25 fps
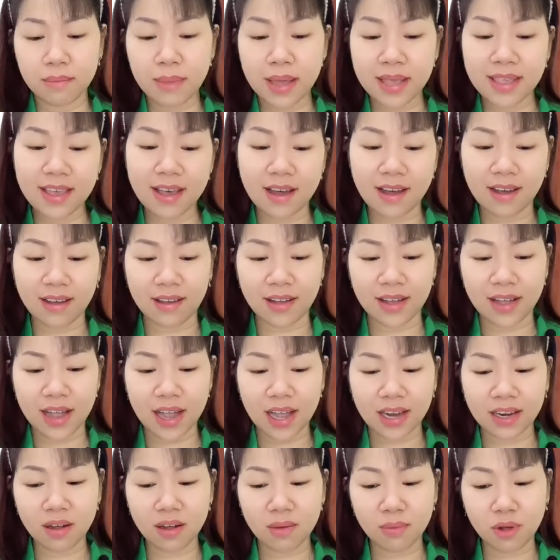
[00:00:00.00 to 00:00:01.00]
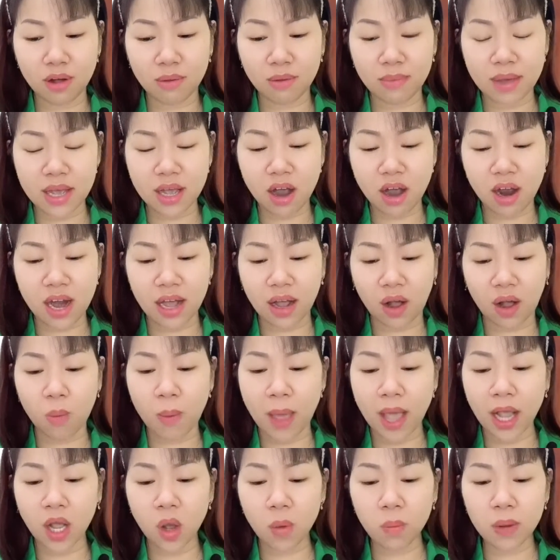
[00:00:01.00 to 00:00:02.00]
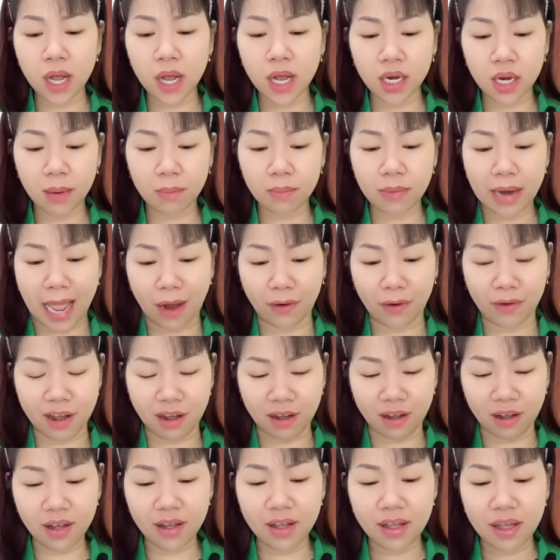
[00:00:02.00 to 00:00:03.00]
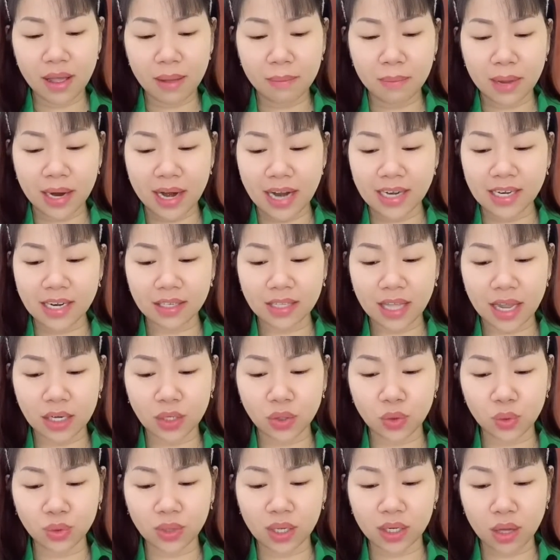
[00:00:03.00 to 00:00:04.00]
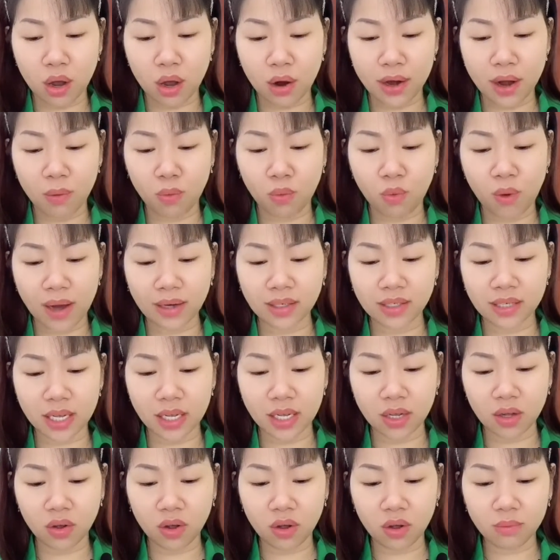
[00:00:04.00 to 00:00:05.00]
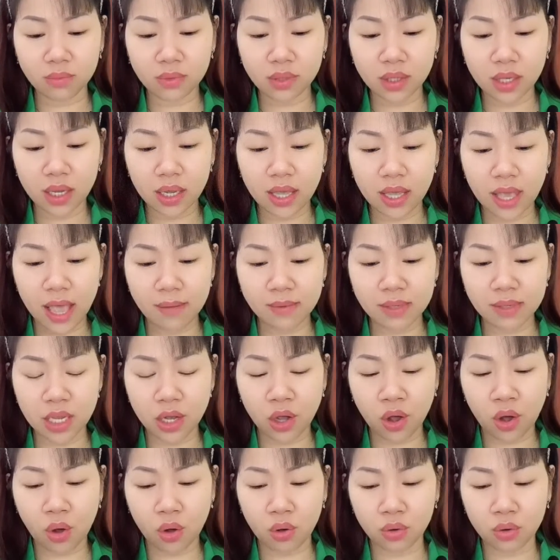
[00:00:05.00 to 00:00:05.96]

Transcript: Bây giờ, anh không còn bị gọi là cậu bé ngốc nghếch năm nào nữa, mà đã trở thành chủ tịch hội đồng quản trị của công ty MC